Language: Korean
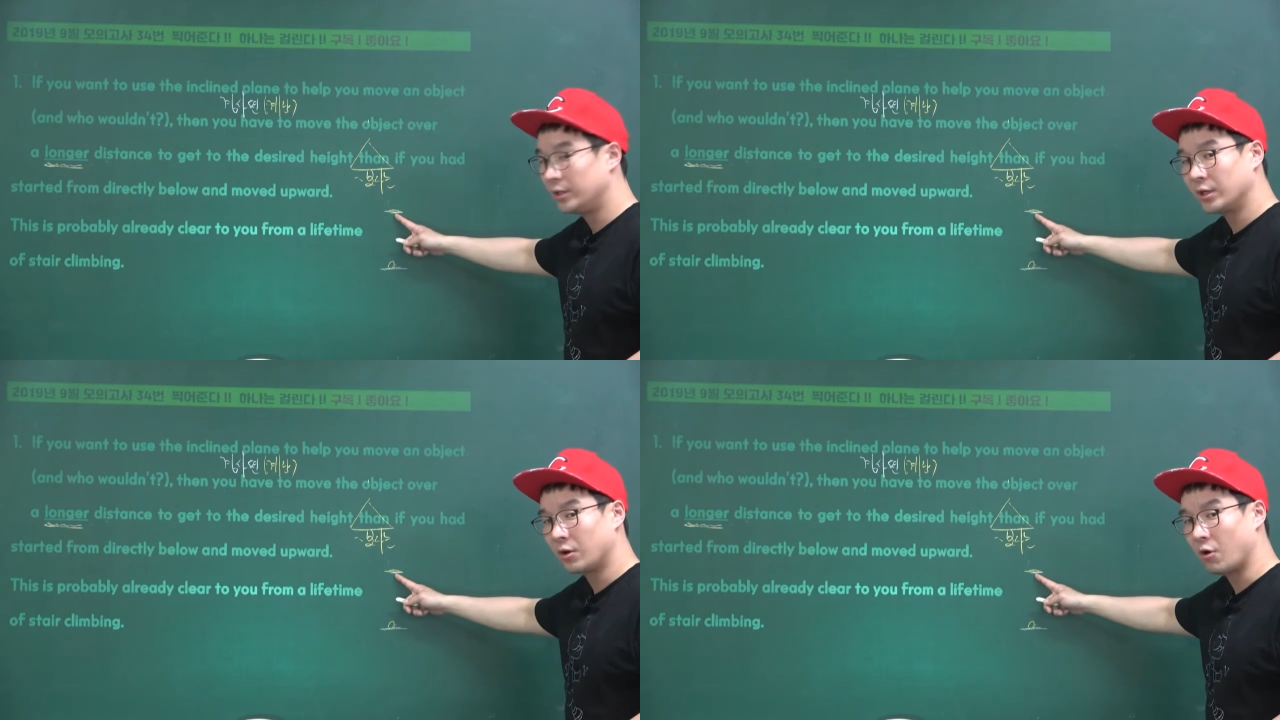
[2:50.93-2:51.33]

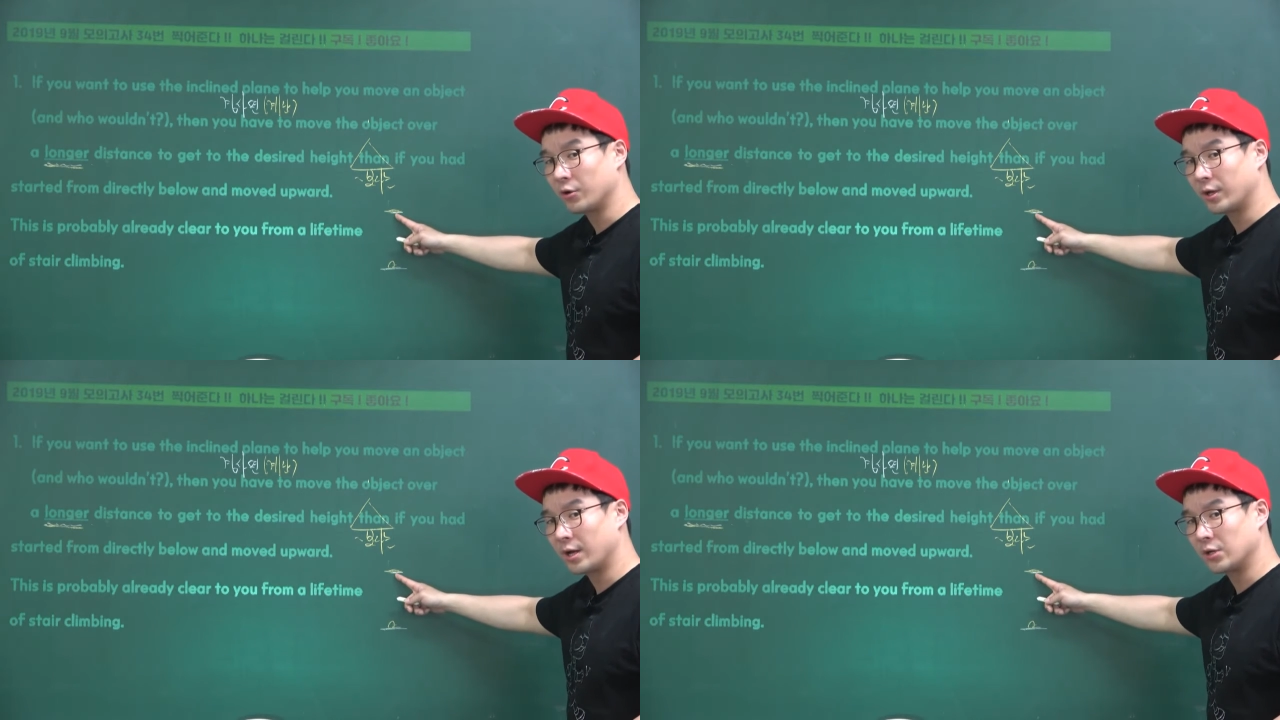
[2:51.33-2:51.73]
이
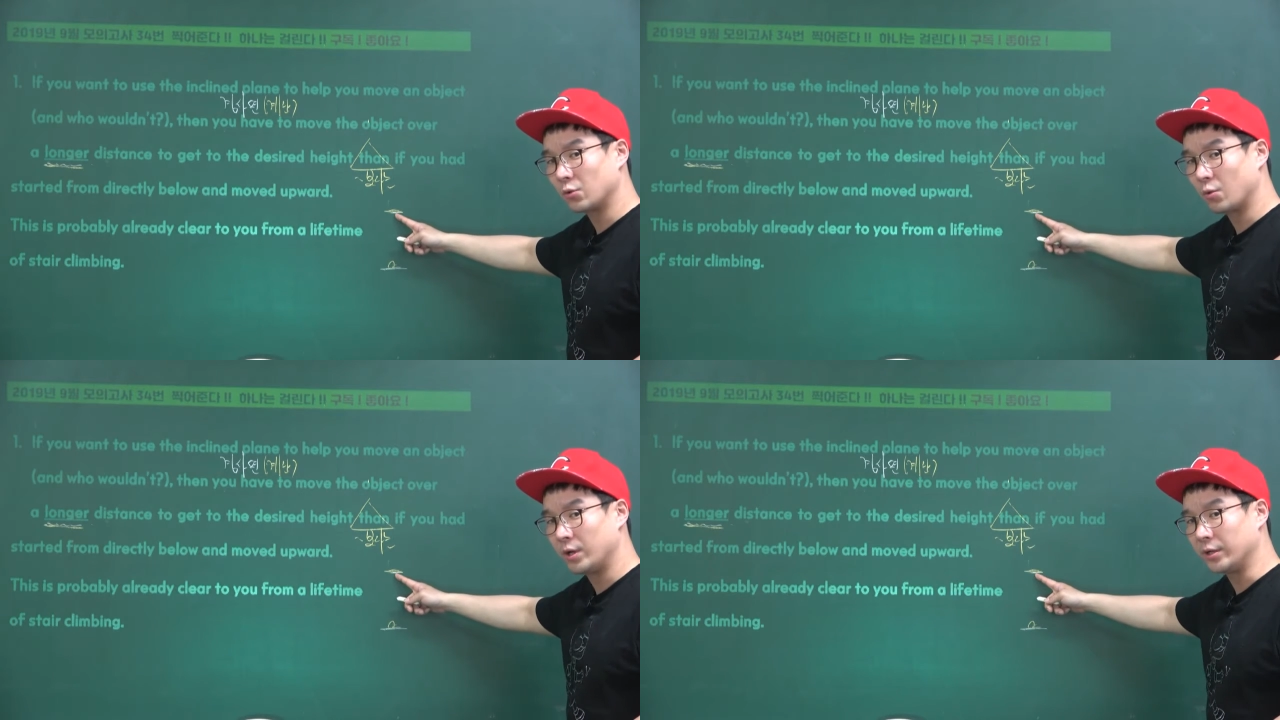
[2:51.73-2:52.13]

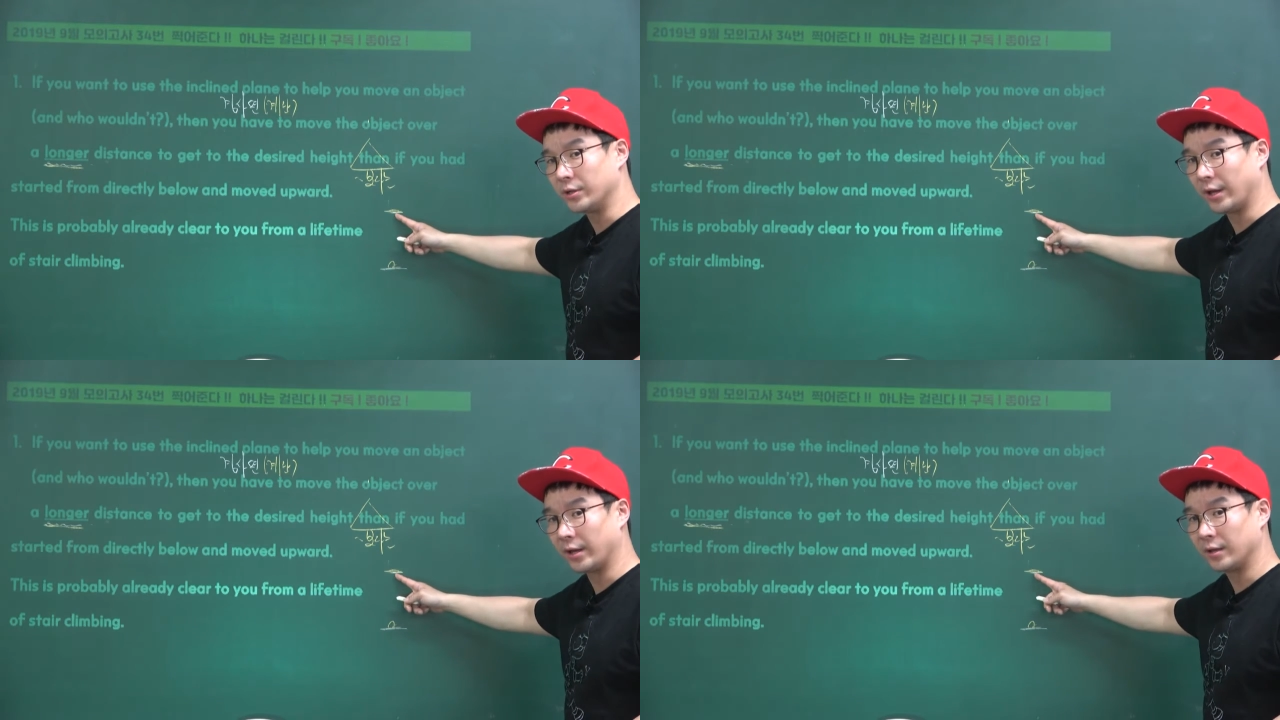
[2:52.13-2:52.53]
거리까지
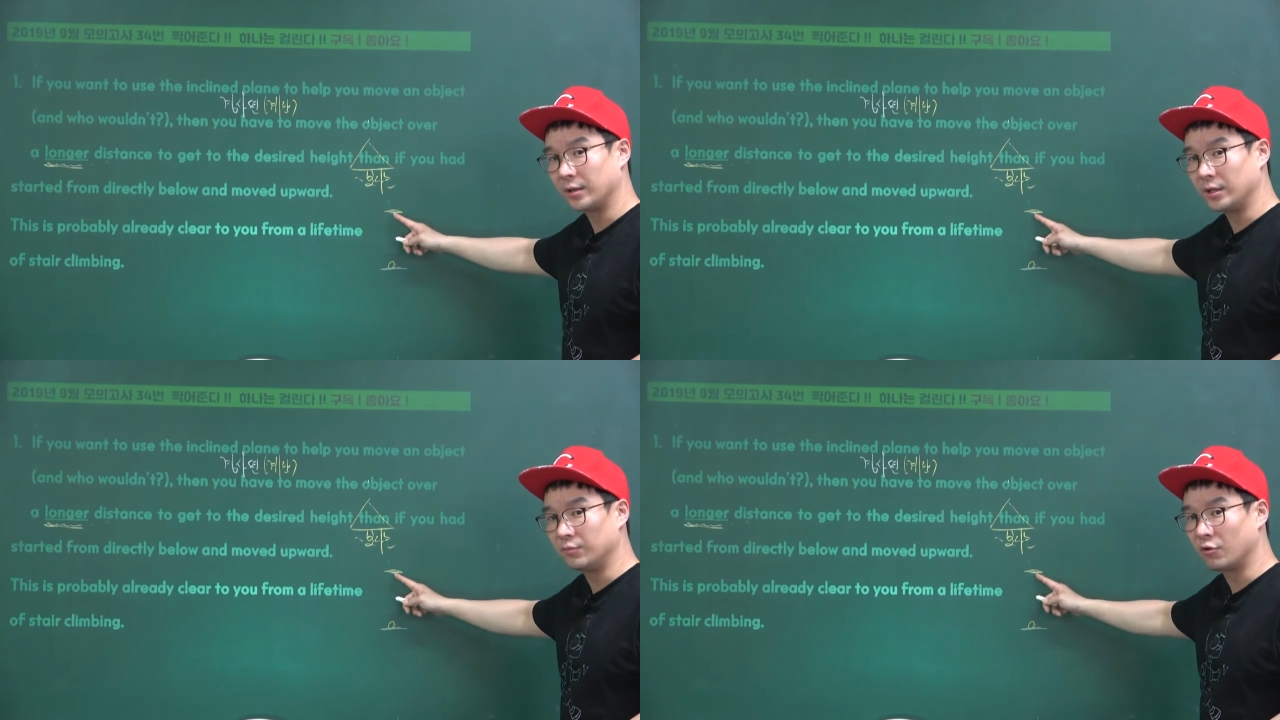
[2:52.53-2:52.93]
올리는데
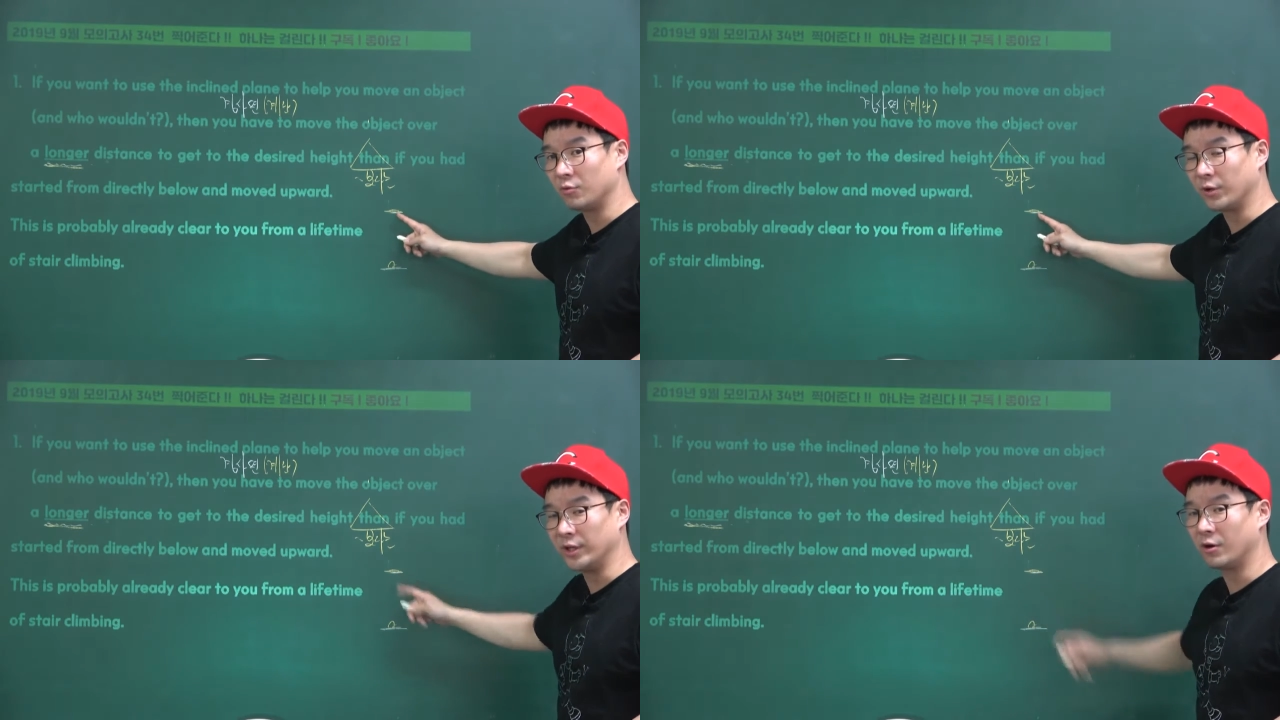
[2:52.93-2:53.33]
이
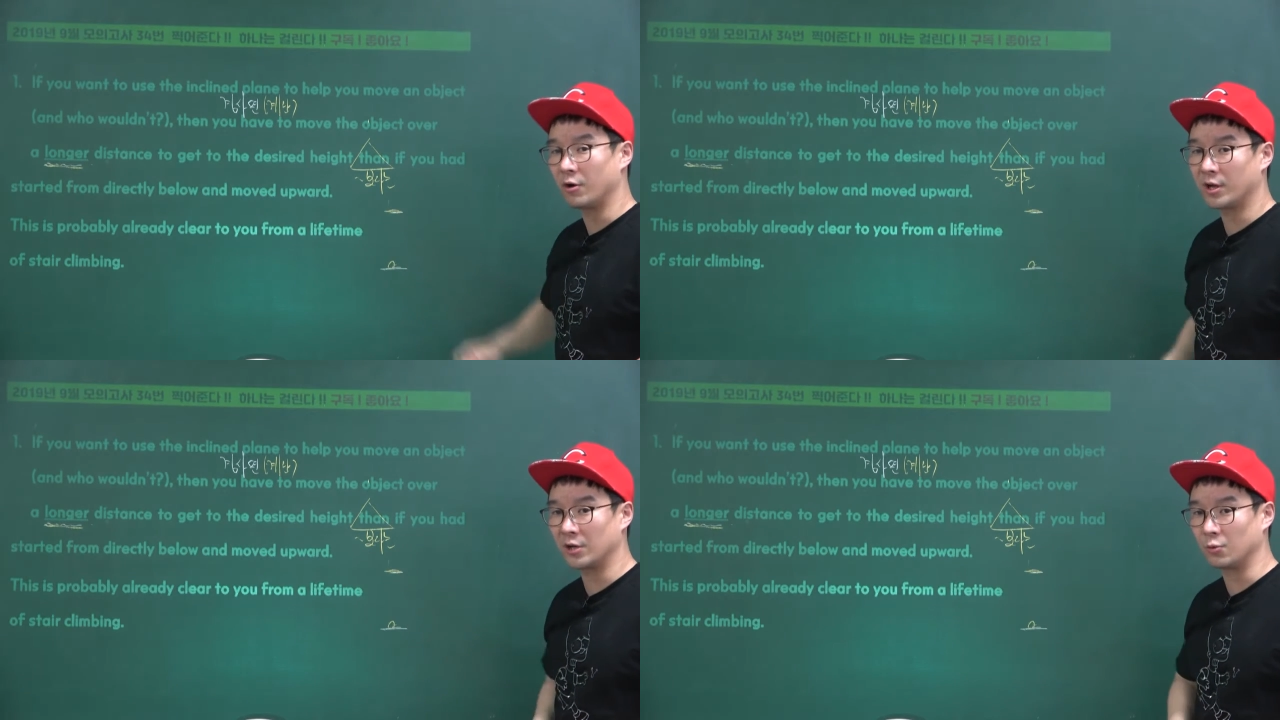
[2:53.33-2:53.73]
무거운 물이
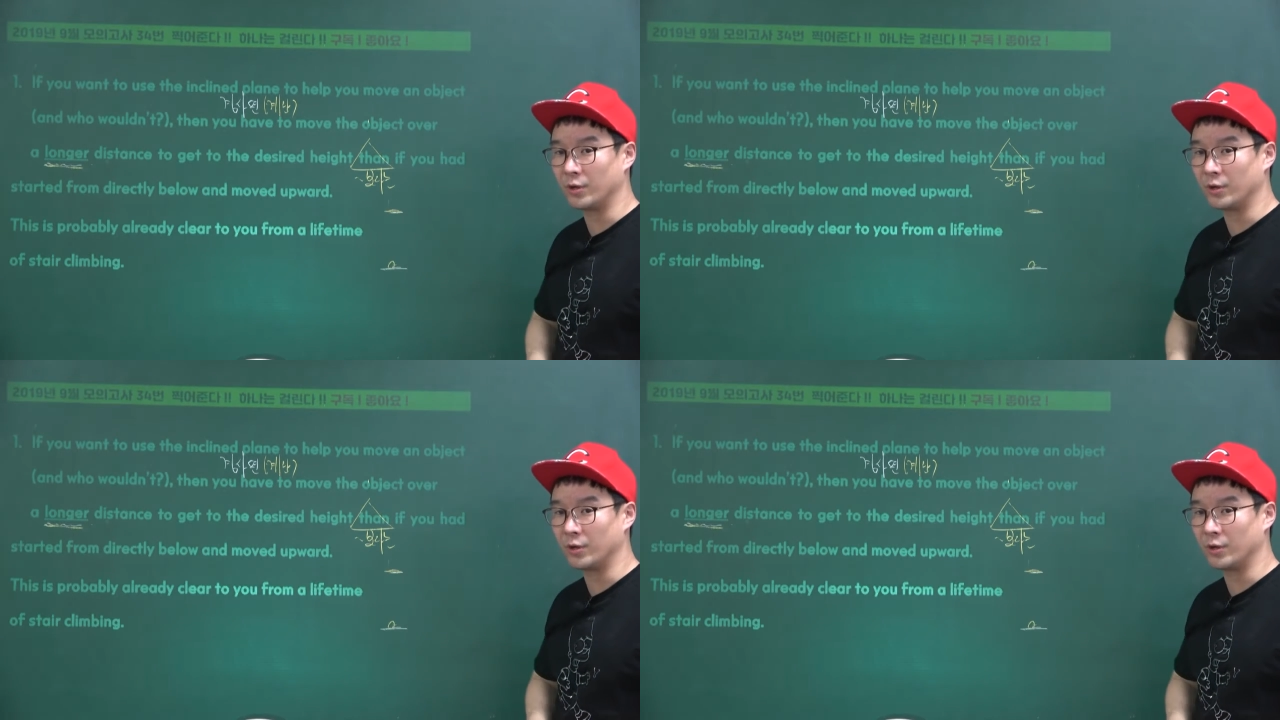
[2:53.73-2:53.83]
거리까지